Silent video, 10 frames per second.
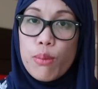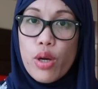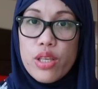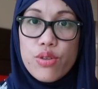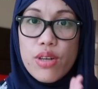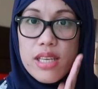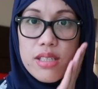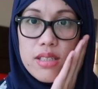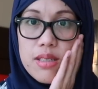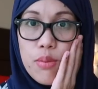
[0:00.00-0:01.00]

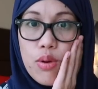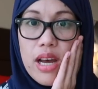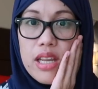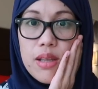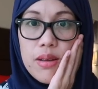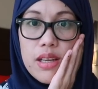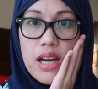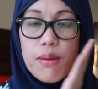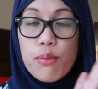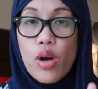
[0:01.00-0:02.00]
moisturizer sa mukha, ni,
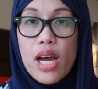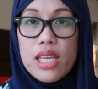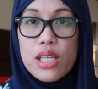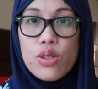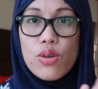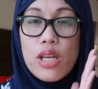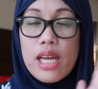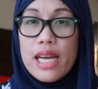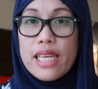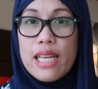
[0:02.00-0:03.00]
mukha ninyo.
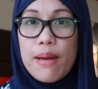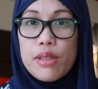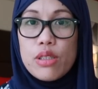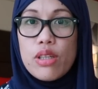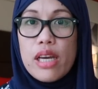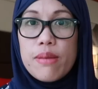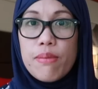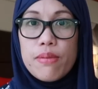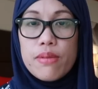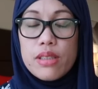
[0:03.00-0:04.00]
Ang ginamit ko
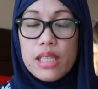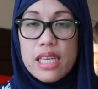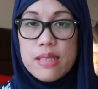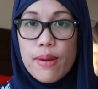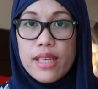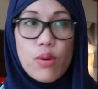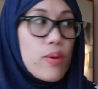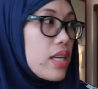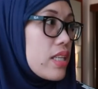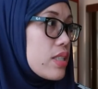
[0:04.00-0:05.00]
guys, guys, by the
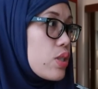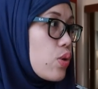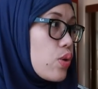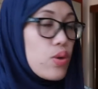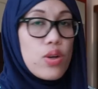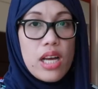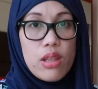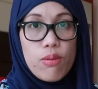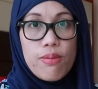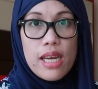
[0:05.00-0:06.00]
way, is yung
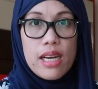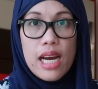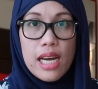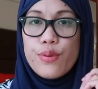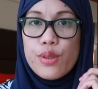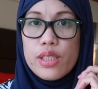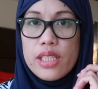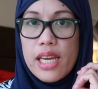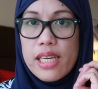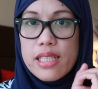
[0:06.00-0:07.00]
aloe vera. After
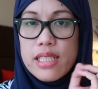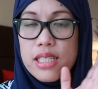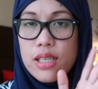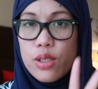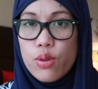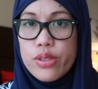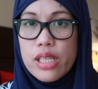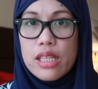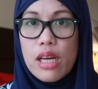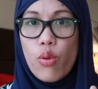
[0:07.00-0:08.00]
guys,
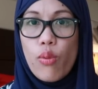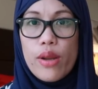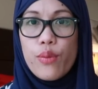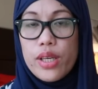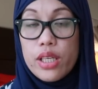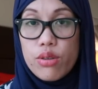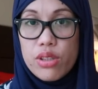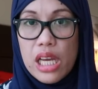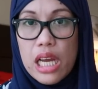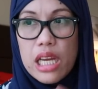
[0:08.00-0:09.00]
using ng one week,
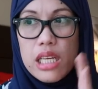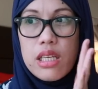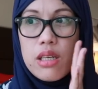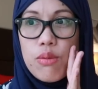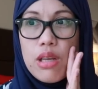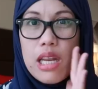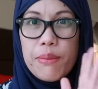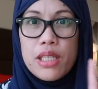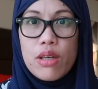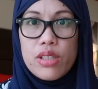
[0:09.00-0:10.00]
yun nga, wala
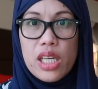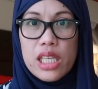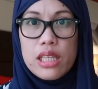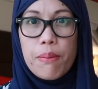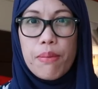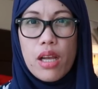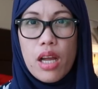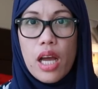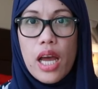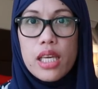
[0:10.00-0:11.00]
naman ako nakitang
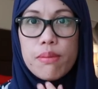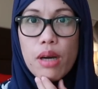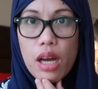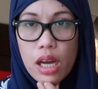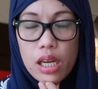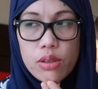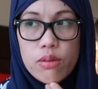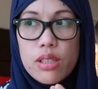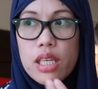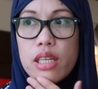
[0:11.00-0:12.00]
pagkakaiba.
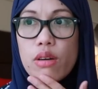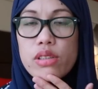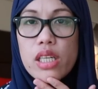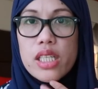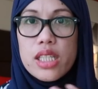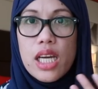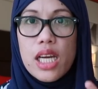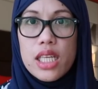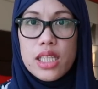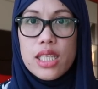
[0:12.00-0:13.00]
Wala rin ako
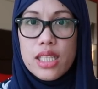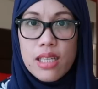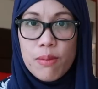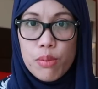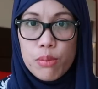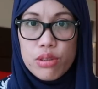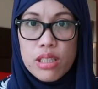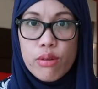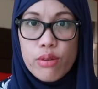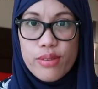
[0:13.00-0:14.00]
nakita at hindi rin
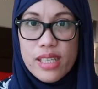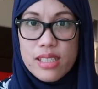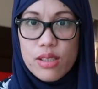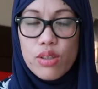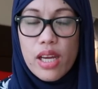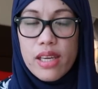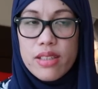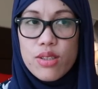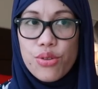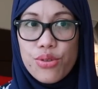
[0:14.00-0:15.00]
pumuti yung face ko
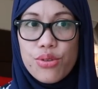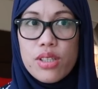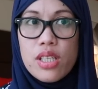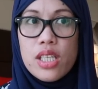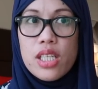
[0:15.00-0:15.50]
guys. So,